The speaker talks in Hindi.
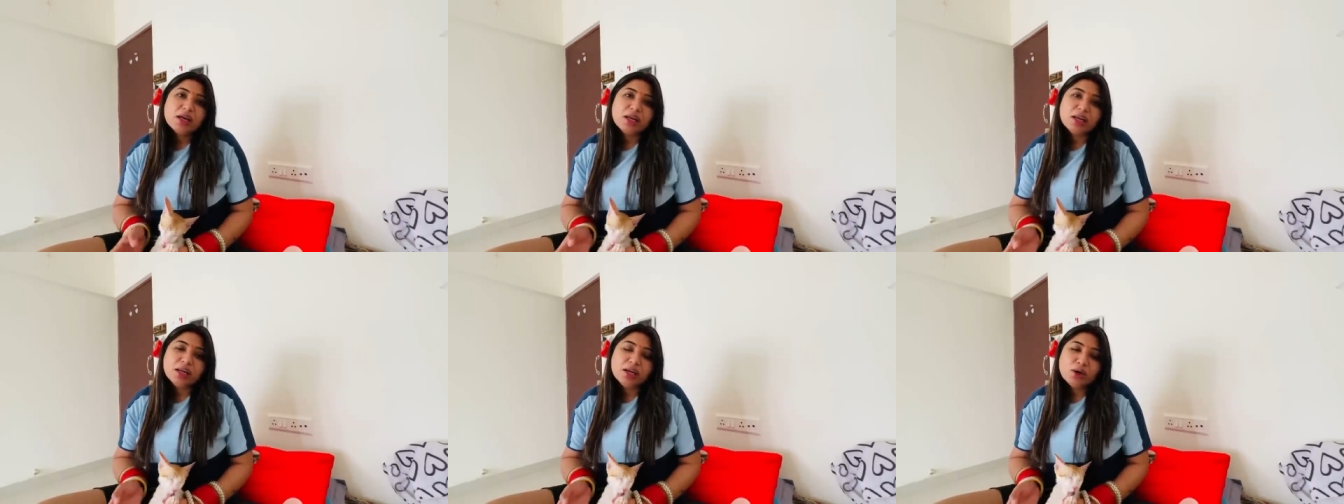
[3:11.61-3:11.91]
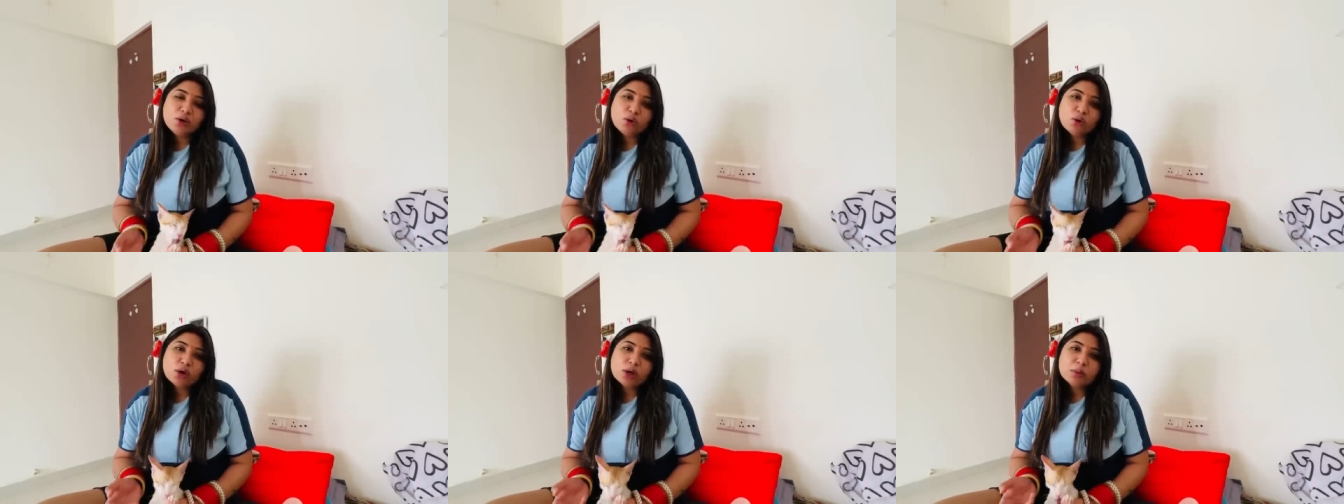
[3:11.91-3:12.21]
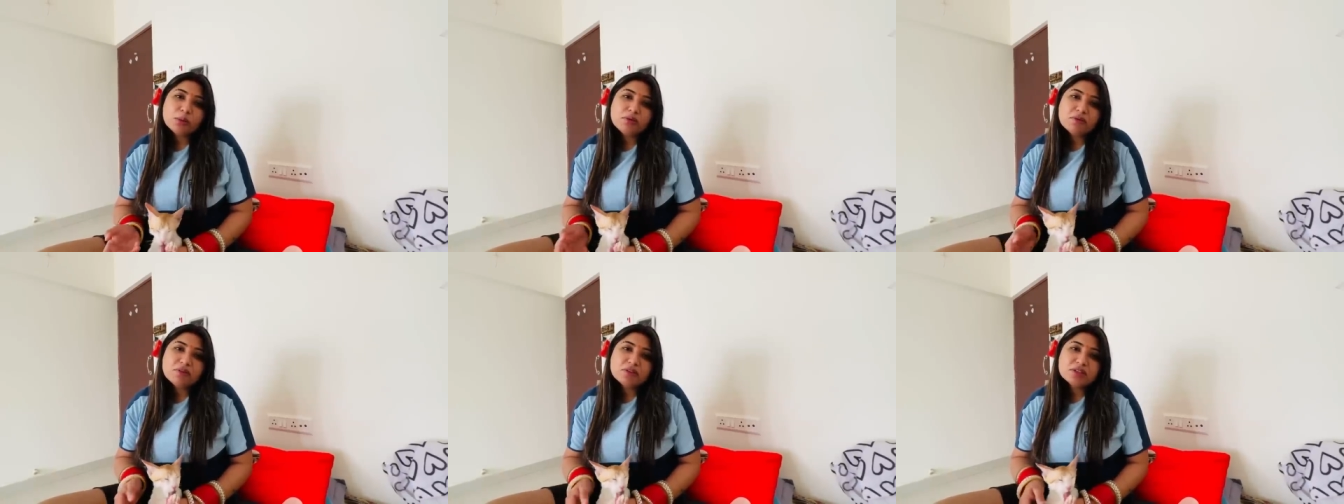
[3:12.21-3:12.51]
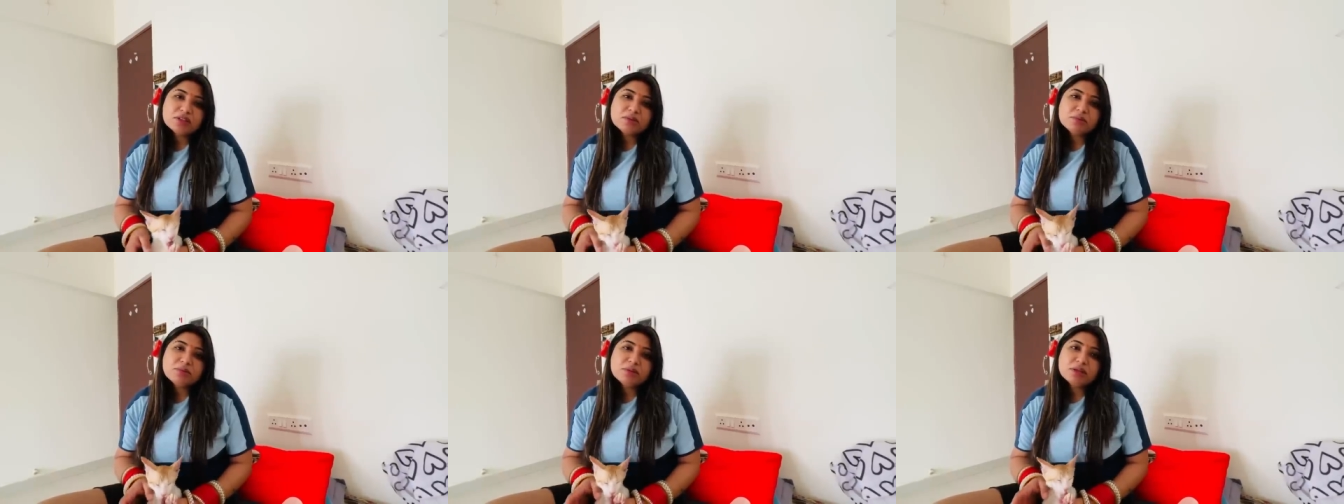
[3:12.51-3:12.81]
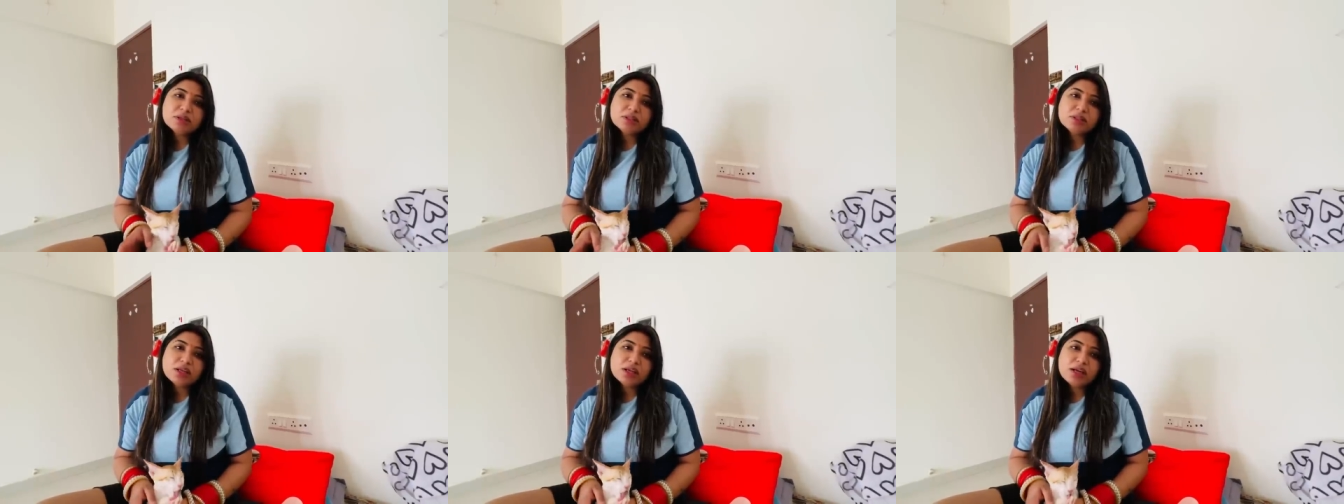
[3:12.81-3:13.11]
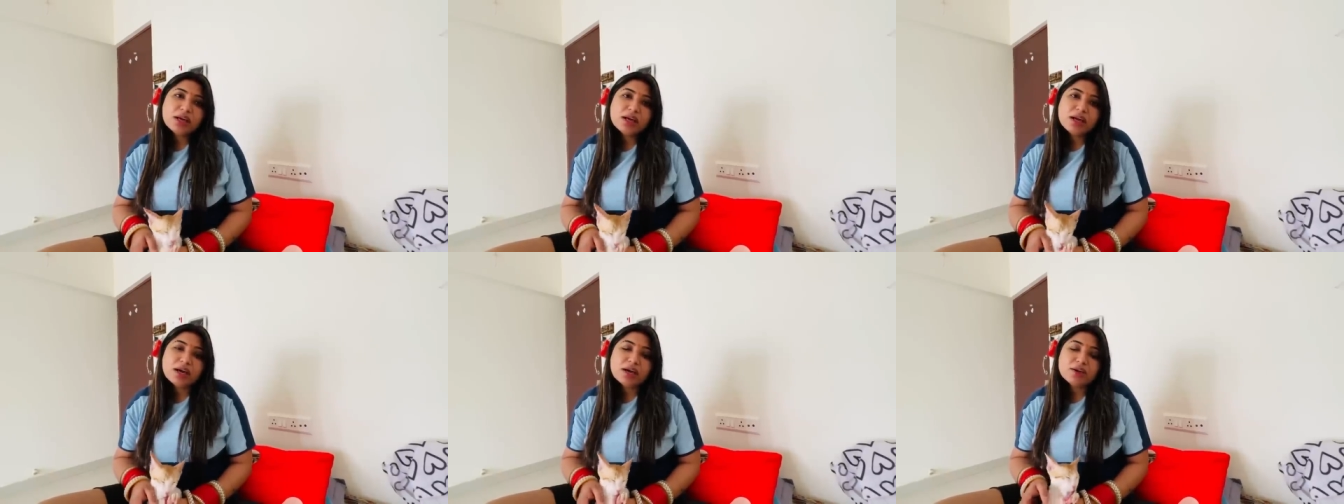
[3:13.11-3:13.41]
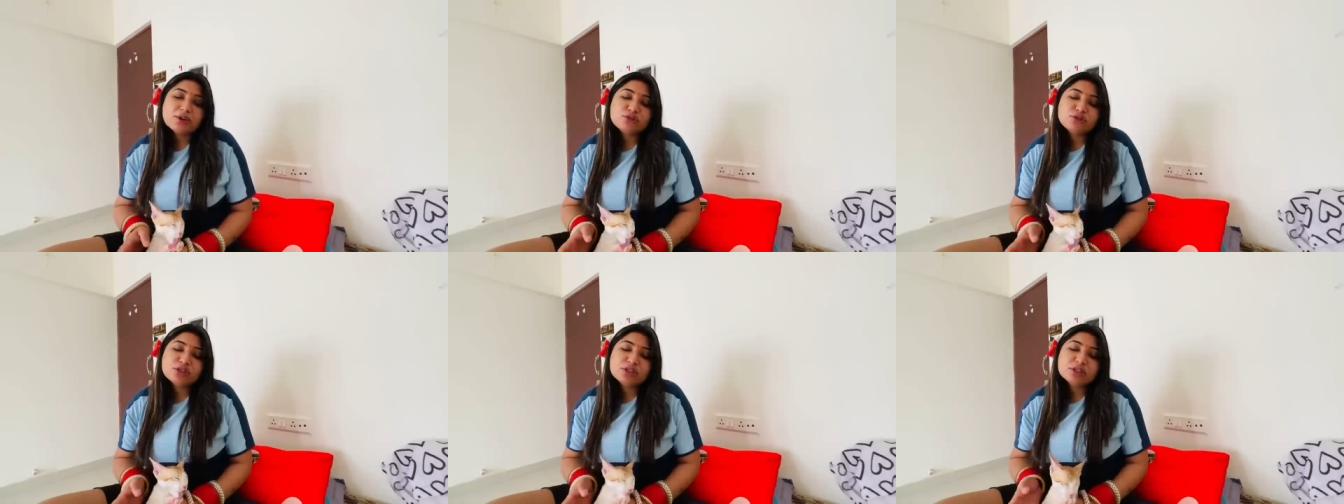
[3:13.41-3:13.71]
ठीक होकर भी वजन बढ़ता है
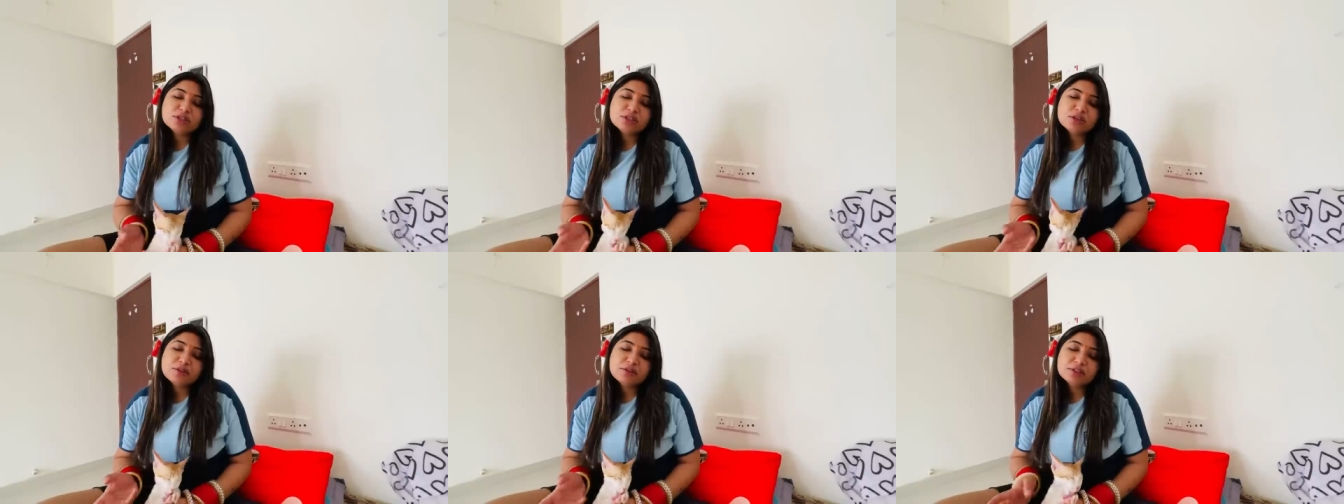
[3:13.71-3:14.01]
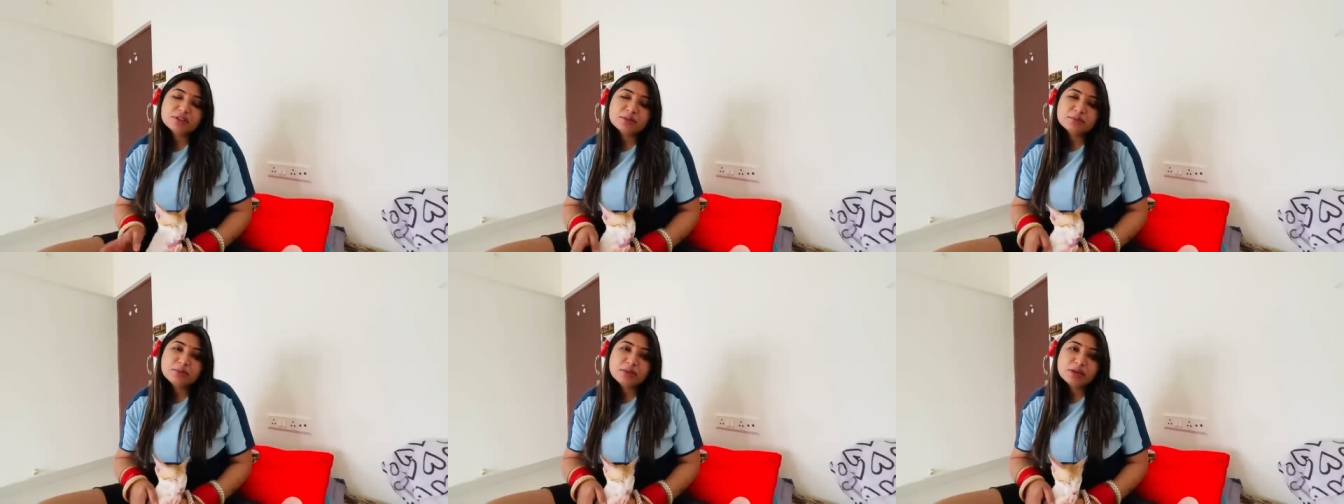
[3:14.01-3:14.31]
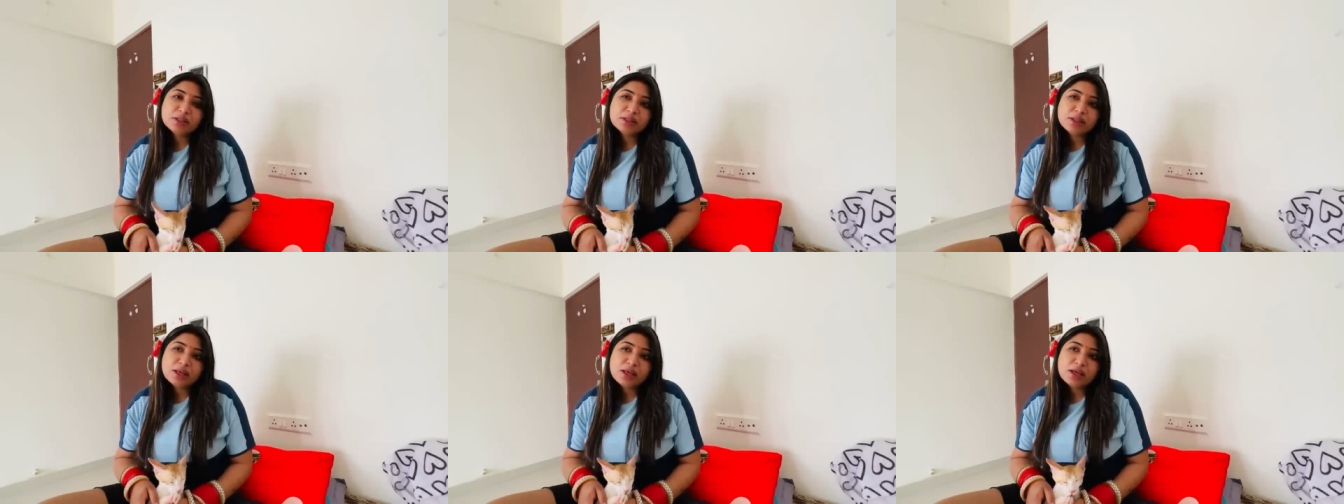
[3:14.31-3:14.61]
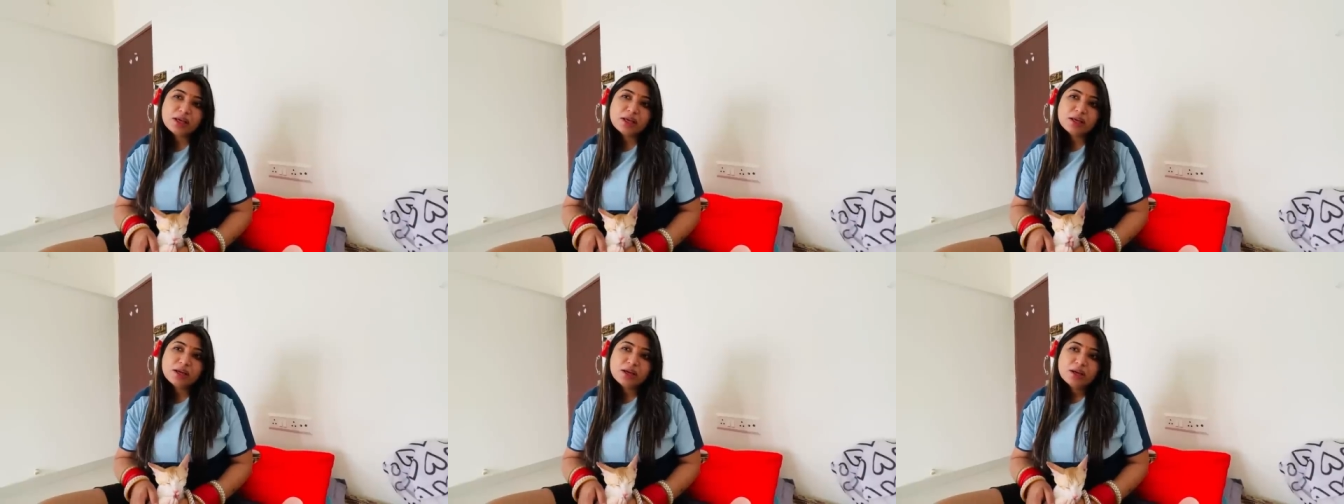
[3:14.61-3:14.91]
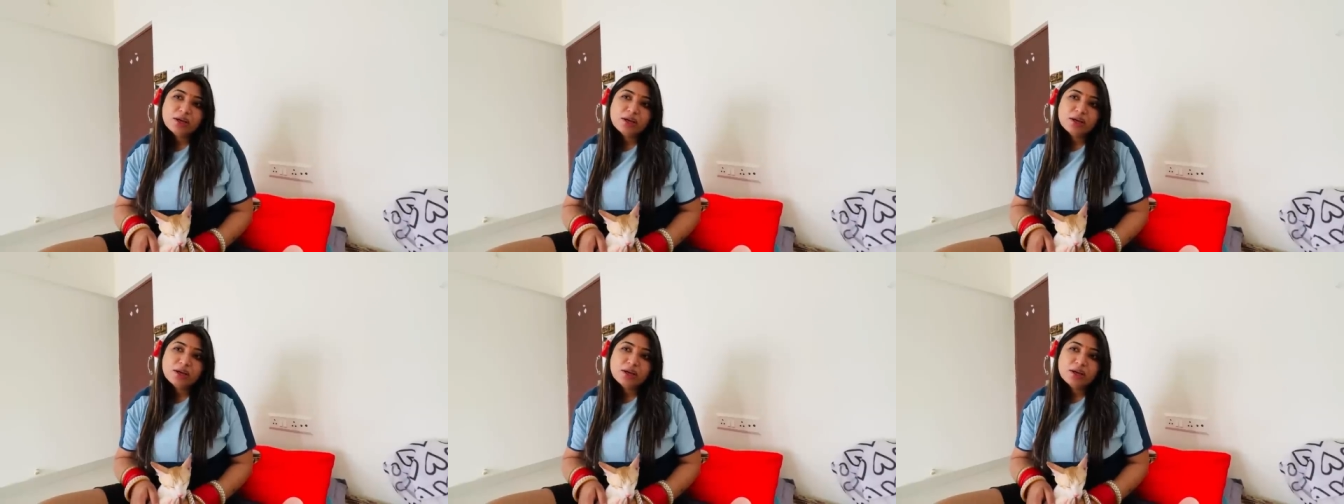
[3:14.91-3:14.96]
हर चीज़ से वजन बढ़ता है